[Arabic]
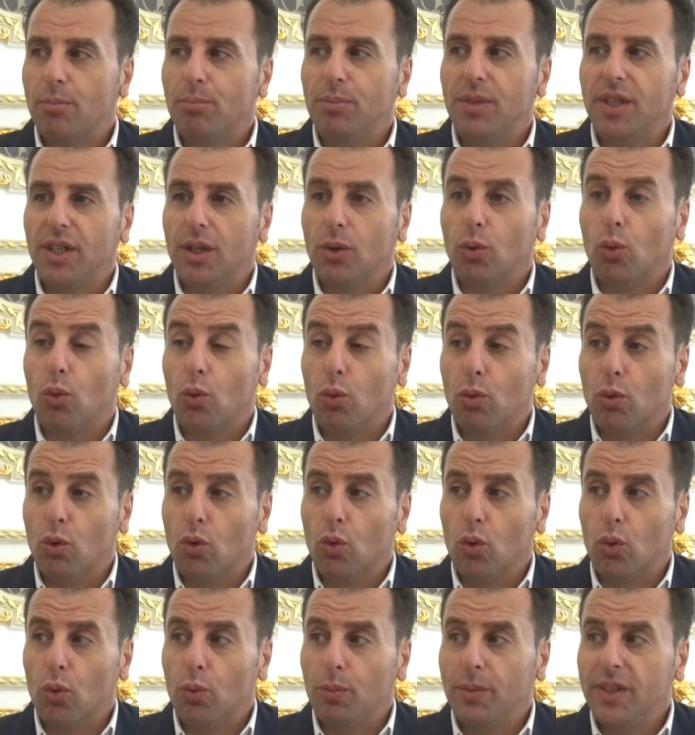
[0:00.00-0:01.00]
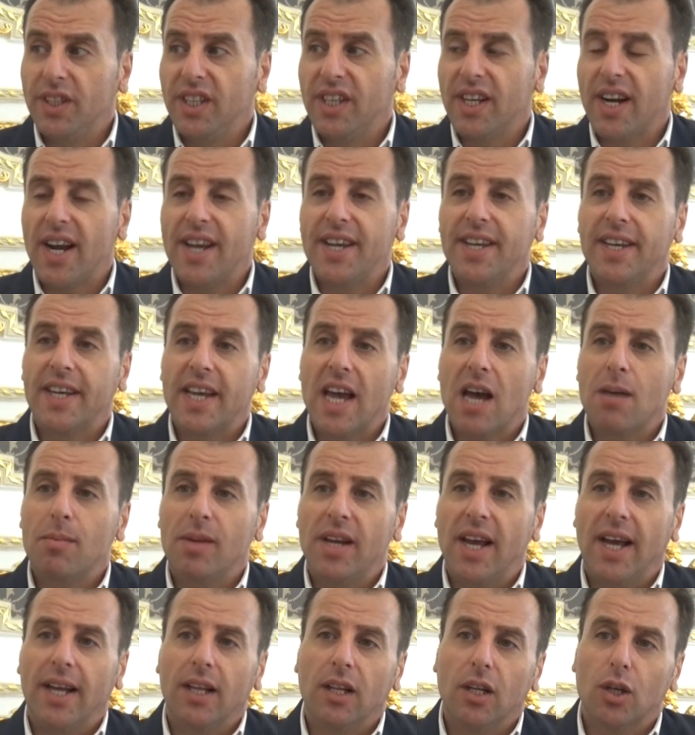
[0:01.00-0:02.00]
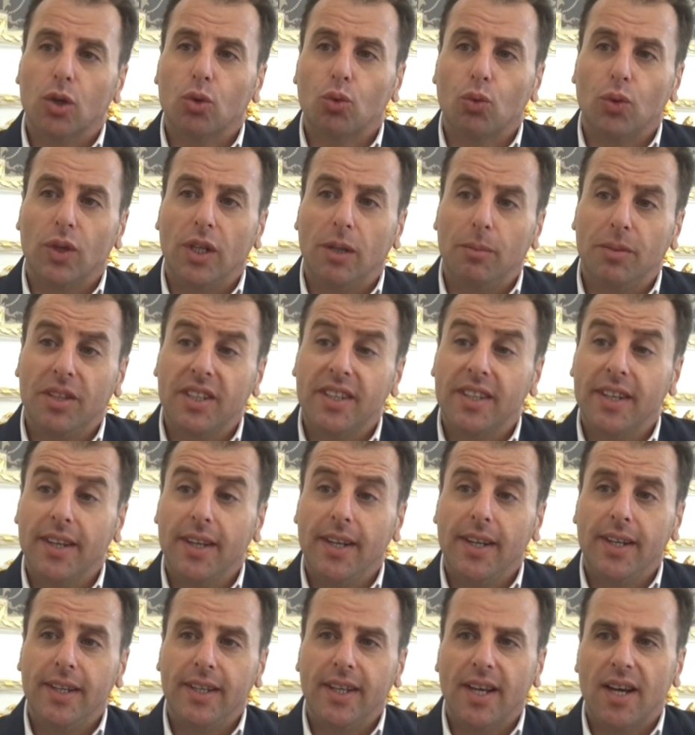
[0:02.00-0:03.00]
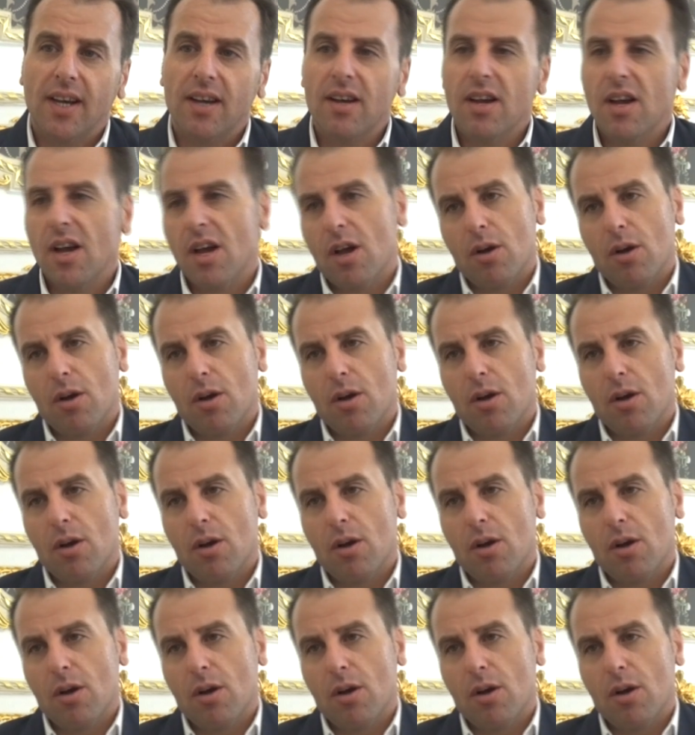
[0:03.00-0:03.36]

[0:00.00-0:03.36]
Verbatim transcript: وبدرايه كامله عن الخطوه اللي بدك تنقليها